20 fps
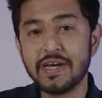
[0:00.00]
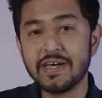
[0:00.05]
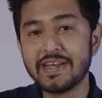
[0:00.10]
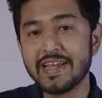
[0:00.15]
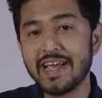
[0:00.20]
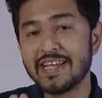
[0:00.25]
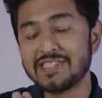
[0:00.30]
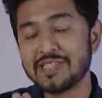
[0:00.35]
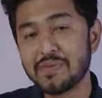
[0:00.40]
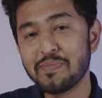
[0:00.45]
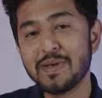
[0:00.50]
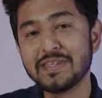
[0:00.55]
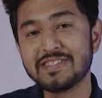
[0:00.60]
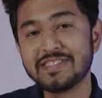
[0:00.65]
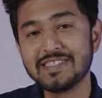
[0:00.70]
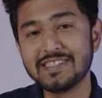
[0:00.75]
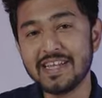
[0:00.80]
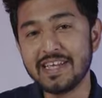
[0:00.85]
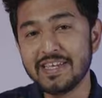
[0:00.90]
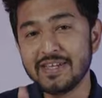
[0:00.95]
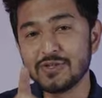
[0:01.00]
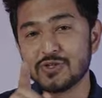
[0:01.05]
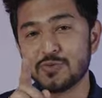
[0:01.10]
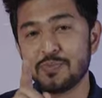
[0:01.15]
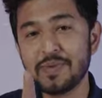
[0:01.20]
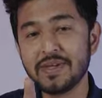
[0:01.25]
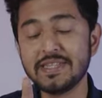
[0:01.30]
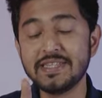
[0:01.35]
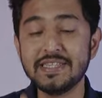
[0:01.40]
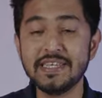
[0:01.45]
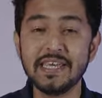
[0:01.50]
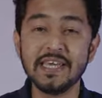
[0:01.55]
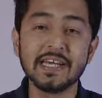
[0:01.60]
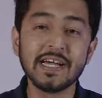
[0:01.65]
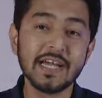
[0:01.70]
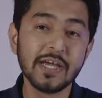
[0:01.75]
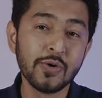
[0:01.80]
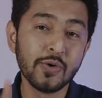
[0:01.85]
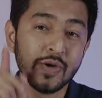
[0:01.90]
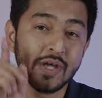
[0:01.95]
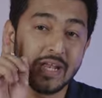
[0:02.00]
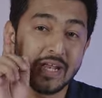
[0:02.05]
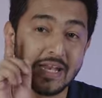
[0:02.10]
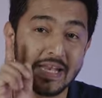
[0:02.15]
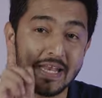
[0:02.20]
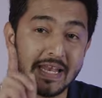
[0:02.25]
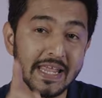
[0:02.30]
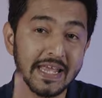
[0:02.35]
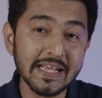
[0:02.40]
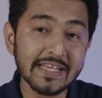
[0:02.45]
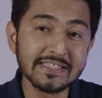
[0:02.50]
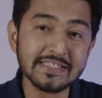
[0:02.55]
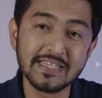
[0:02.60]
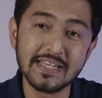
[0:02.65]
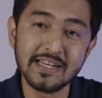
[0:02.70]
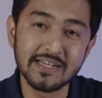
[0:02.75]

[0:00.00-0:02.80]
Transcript: डर एसएमएस से नहीं उसमें दिए गए हुए लिंक से